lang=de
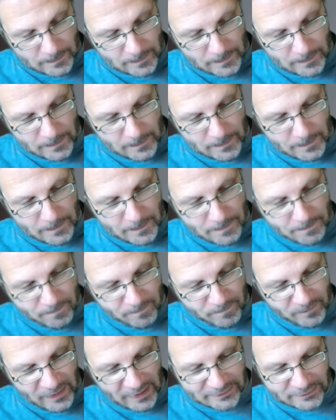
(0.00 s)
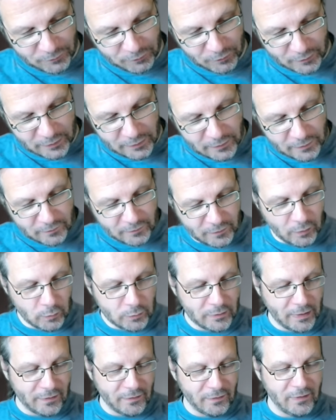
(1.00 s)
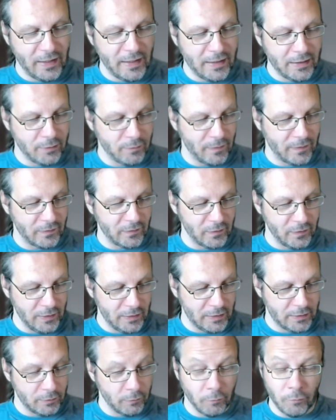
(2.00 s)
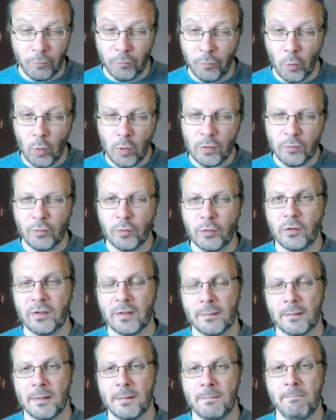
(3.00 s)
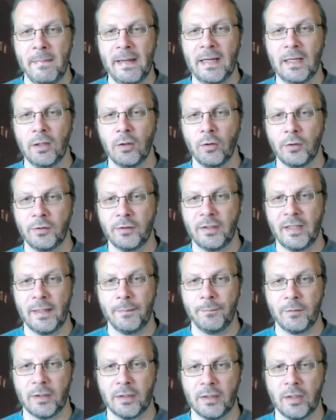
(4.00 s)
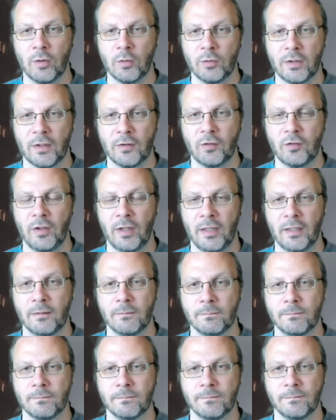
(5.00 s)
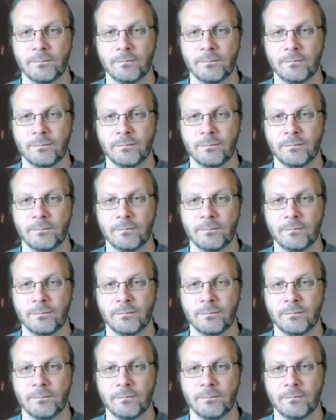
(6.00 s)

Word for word: ähm, hat er verdient die Sau? Das denke ich war es nicht. Wohl wird es aber eine Menge Leute geben, die genau das denken.